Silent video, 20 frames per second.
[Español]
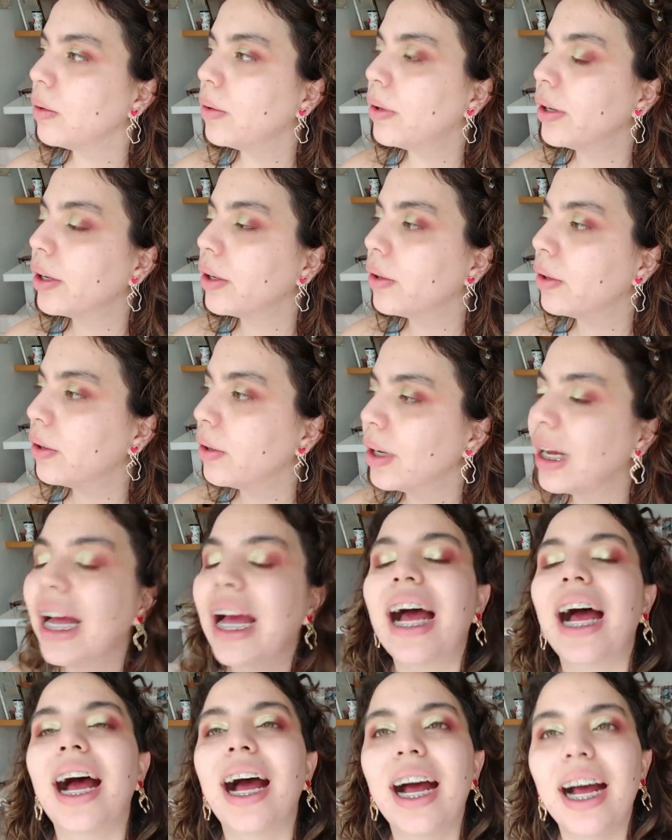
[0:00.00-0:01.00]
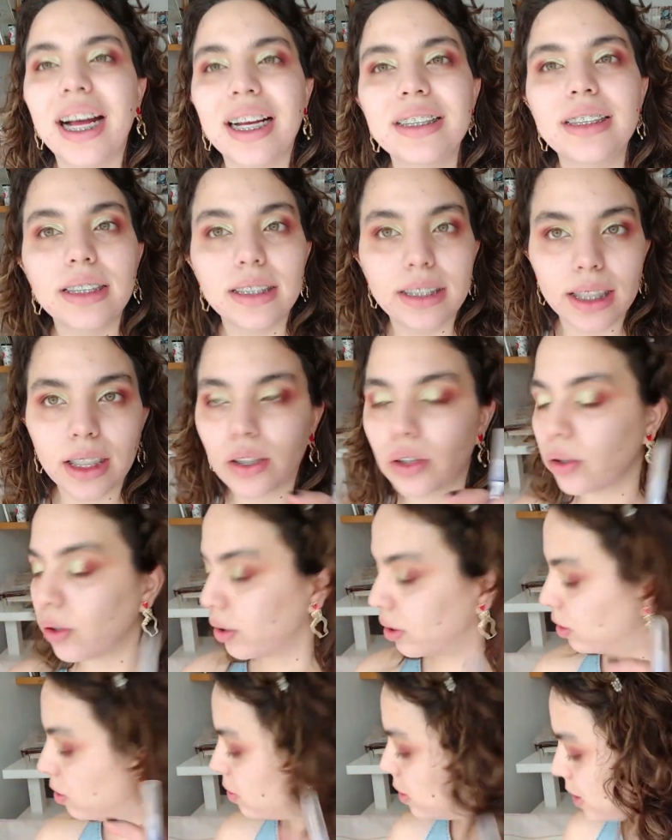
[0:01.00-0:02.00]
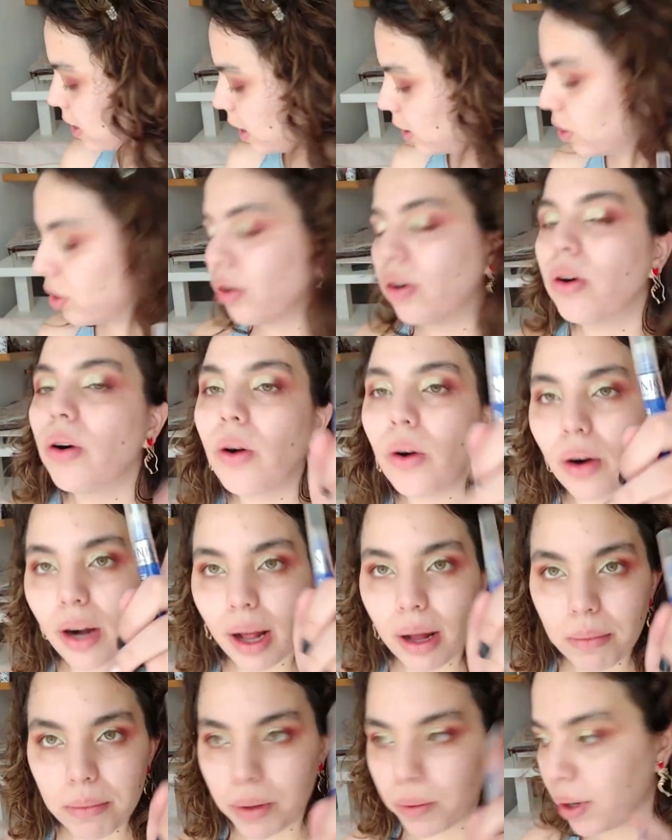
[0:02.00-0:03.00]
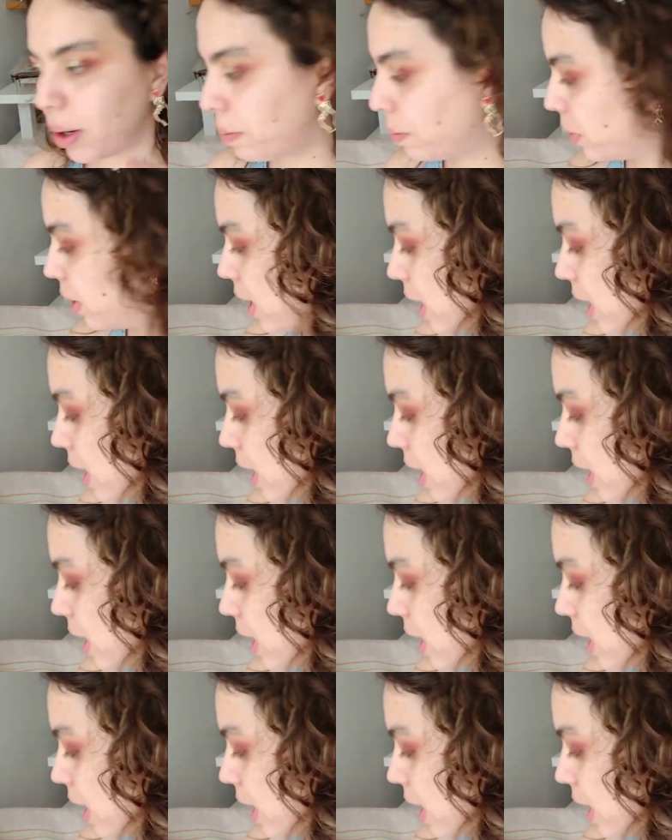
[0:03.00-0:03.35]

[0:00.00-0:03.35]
Luego... Ah, sí cierto, no es cierto. Ahora me voy a